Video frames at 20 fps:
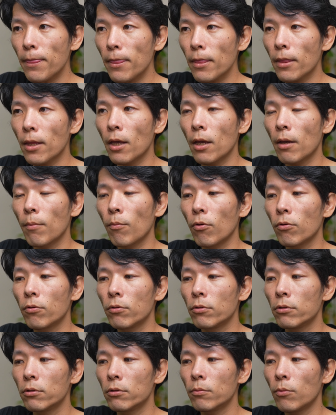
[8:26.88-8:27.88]
え僕
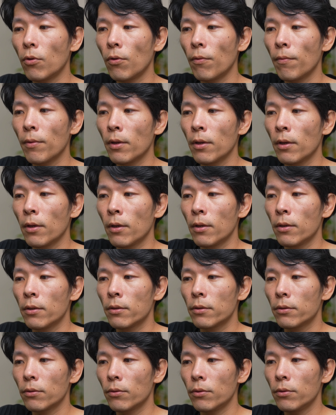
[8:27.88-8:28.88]
も
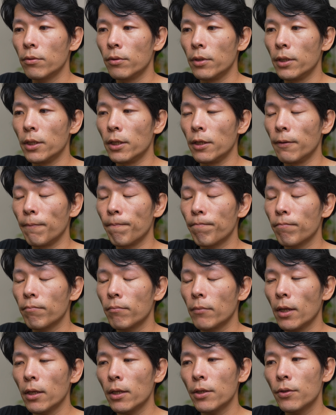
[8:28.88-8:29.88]
そういうふうに、
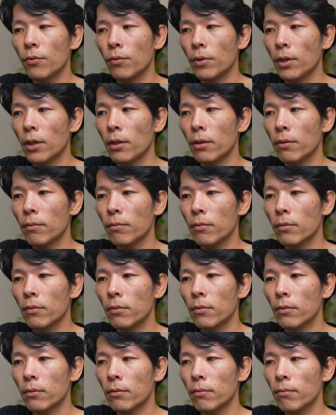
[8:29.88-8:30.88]
何でしょうね。
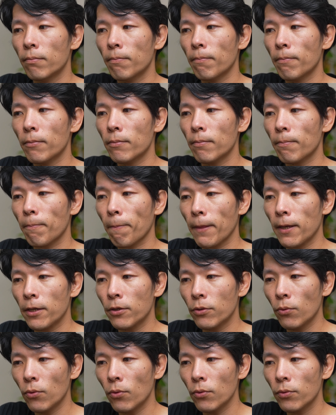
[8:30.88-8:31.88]

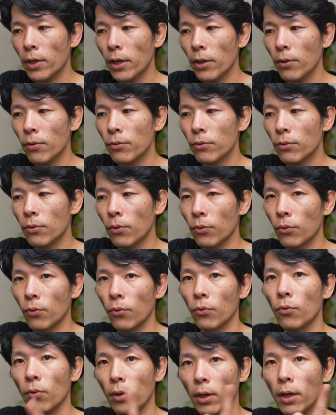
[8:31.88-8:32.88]
人を頼るこ
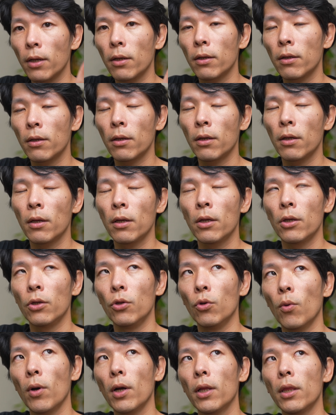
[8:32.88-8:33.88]
ととか、
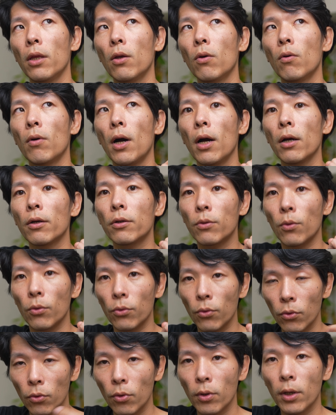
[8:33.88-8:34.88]
弱音を吐くこ
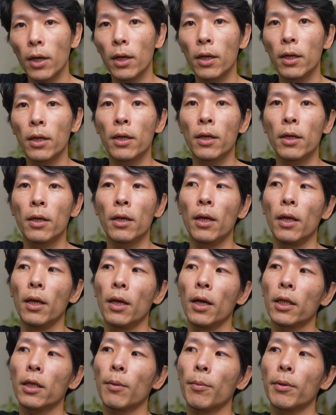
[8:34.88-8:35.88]
ととか、えー、
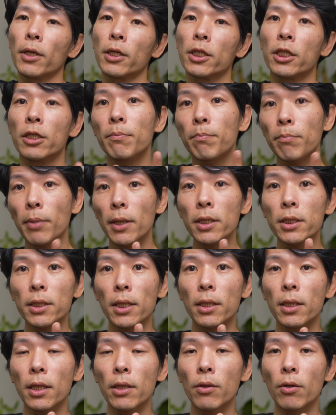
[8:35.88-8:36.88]
はたまた失敗し
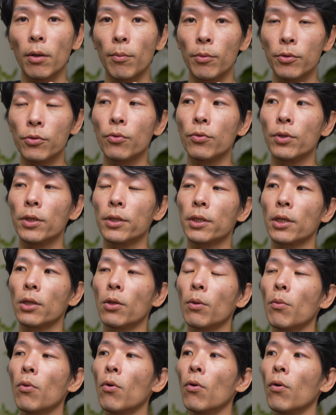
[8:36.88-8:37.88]
ちゃったとかもそうですけ
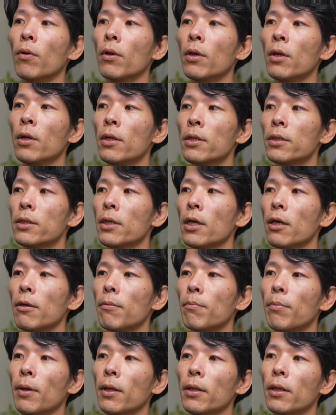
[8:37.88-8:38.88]
ども、世間
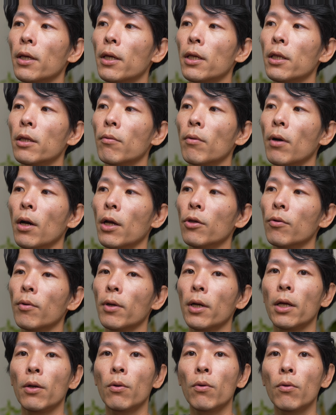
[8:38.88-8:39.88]
一般的には言わ
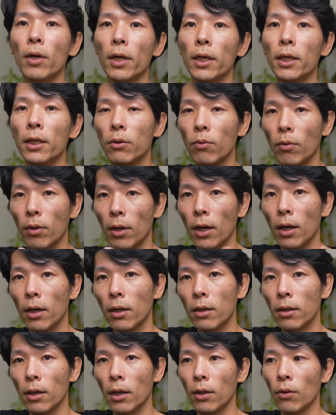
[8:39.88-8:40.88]
ない方がいいと
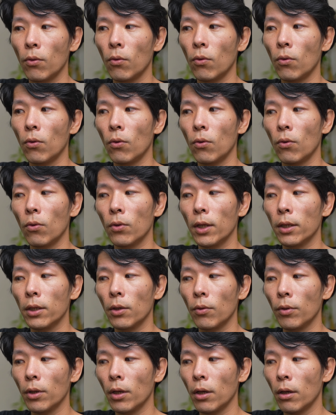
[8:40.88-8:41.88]
か、あの、なん
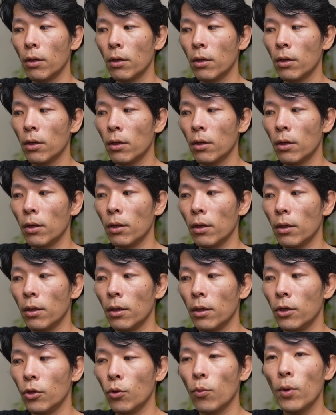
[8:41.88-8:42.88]
だろうな、
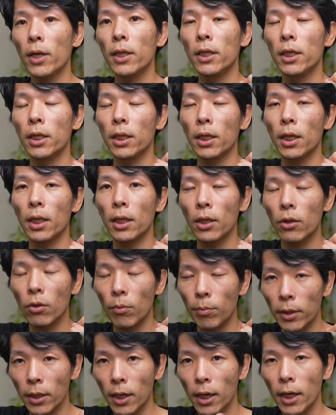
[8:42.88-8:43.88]
えー、弱い人間だと
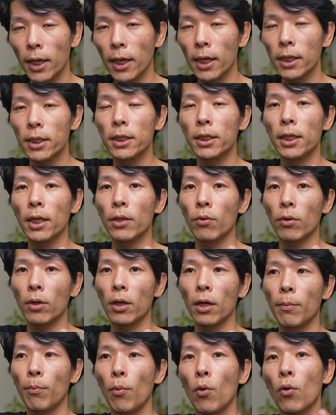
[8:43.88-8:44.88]
見られがちだと
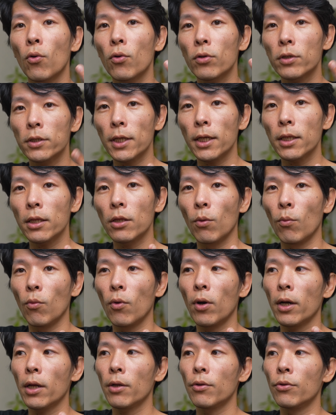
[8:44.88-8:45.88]
か、ポンコツだって
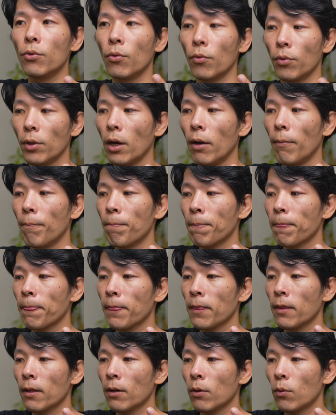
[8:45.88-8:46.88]
思われるような
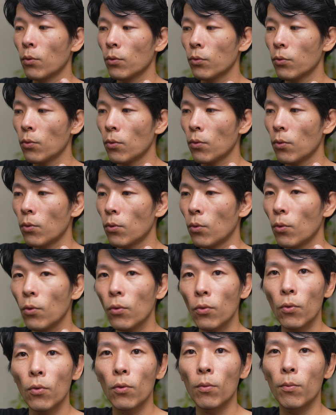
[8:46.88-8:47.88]
こと
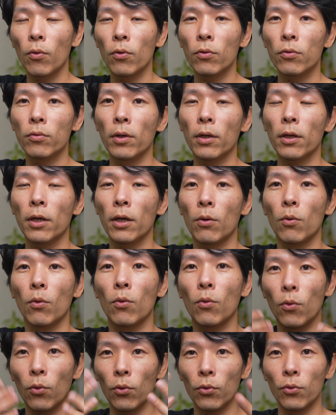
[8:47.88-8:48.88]
ほど僕は結構
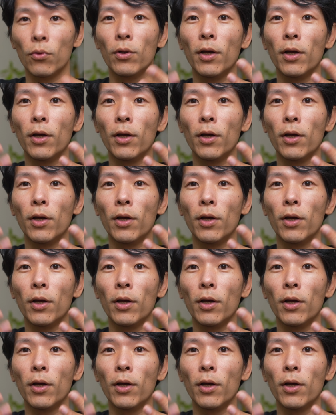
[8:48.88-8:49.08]
こういう